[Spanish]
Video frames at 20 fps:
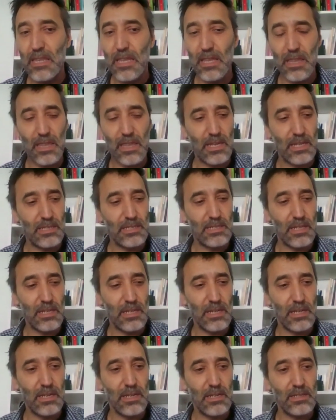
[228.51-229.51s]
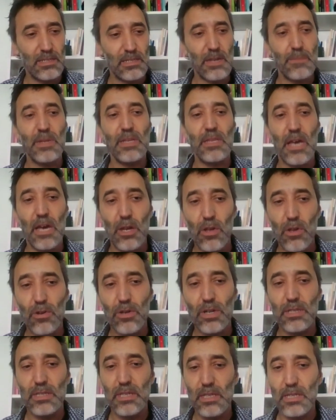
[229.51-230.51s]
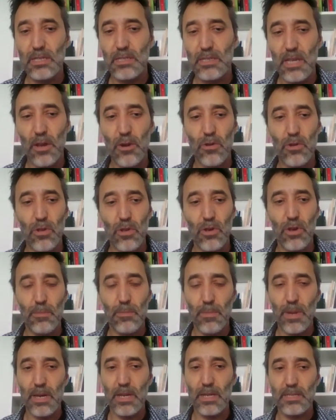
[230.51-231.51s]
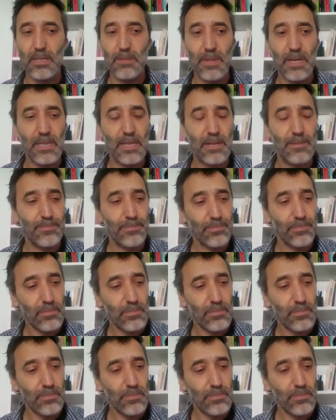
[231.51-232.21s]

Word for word: desde ese seminario que se desarrolló en varias semanas,